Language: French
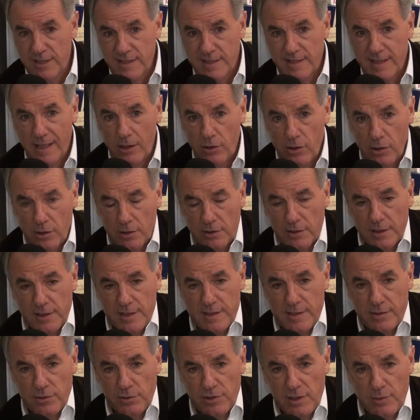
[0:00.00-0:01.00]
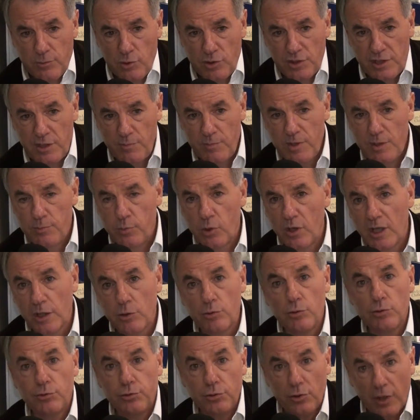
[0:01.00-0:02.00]
Salor qui se démultiplie pour la
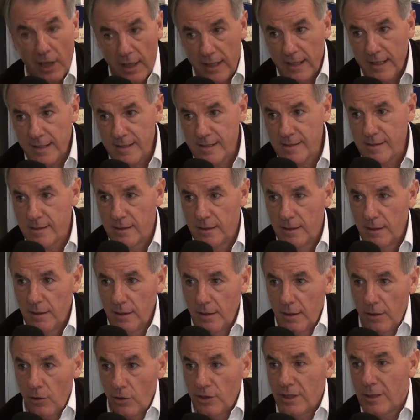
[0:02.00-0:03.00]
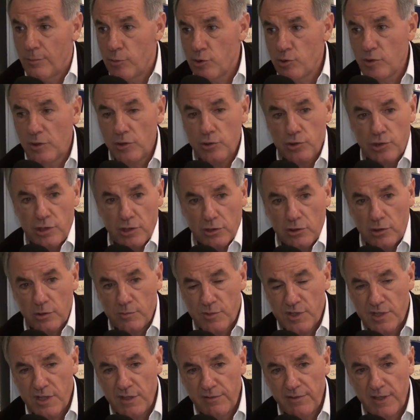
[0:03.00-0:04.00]
culture à Aix. On a besoin de gens comme
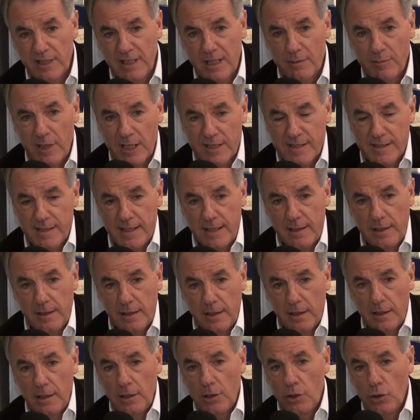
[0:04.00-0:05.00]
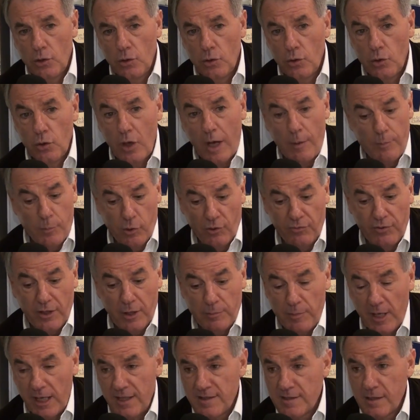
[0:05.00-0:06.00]
Stéphane à Marseille pour faire
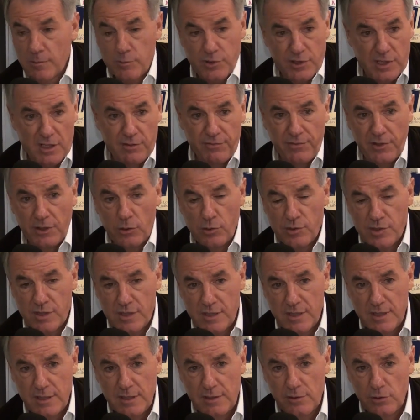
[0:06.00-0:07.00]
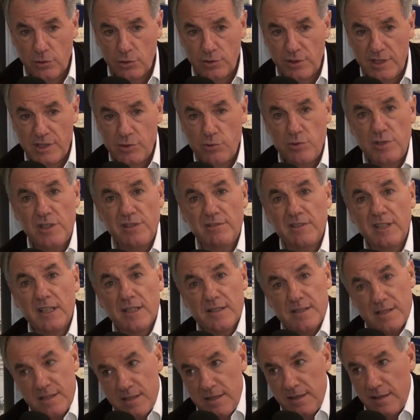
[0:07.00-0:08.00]
par exemple ce qu'il fait aussi, des
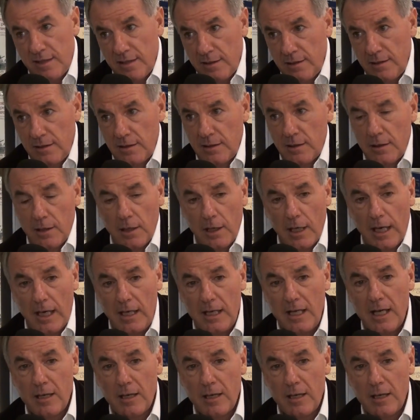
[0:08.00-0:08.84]
universités, aller